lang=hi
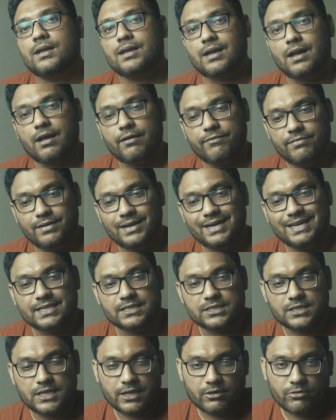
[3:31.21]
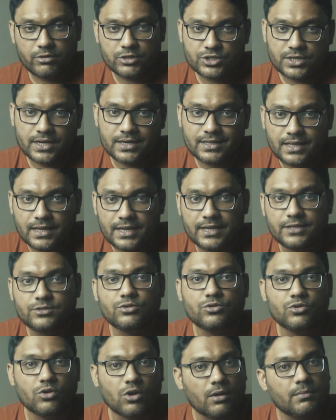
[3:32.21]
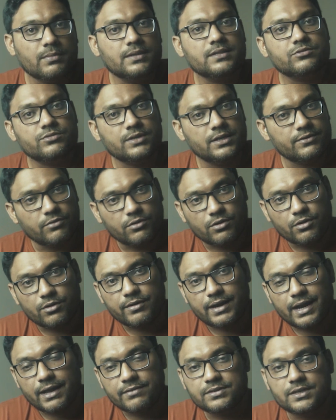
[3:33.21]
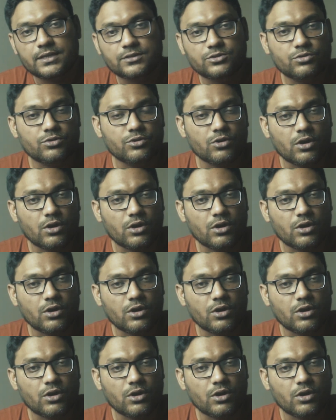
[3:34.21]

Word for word: काफ़ी डिस्टिंग्विश कर देगी जो नॉर्मल स्ट्रीट फोटोग्राफ्स या जो